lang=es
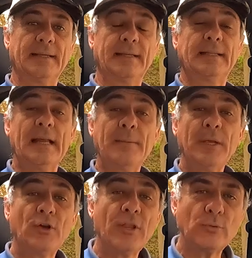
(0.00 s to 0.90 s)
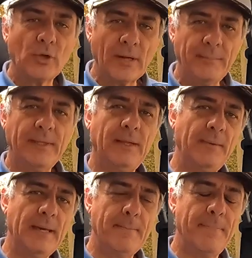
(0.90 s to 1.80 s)
¿Qué tal amigos de Autocamping
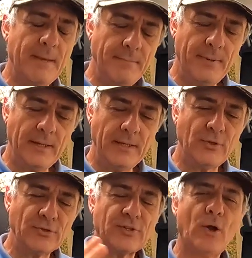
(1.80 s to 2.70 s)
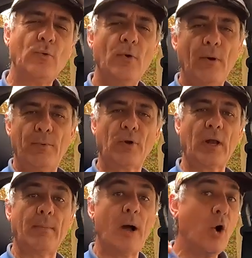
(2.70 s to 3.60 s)
TV? Bienvenidos a un nuevo
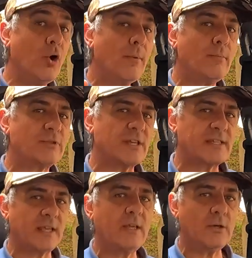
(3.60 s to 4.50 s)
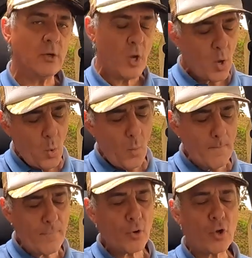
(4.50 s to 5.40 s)
programa. Hoy vamos a seguir un
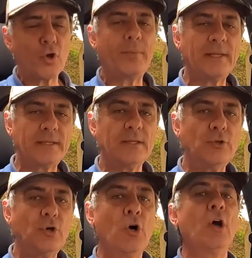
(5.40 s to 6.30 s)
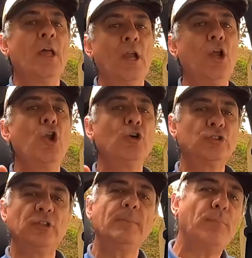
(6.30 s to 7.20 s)
poco comentando
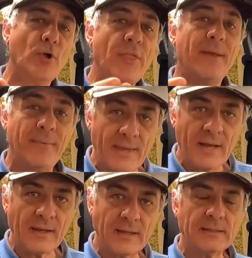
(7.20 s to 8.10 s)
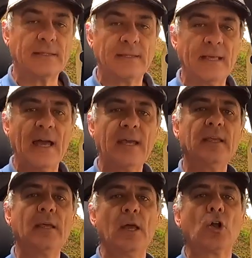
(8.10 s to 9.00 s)
los tipos de viajes que
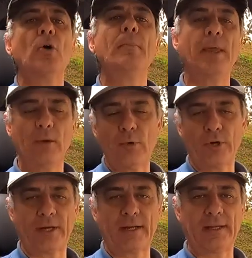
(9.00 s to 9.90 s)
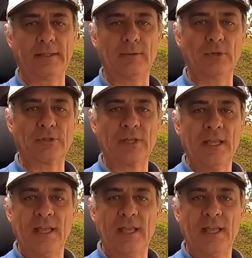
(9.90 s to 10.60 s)
hay con vehículos recreativos.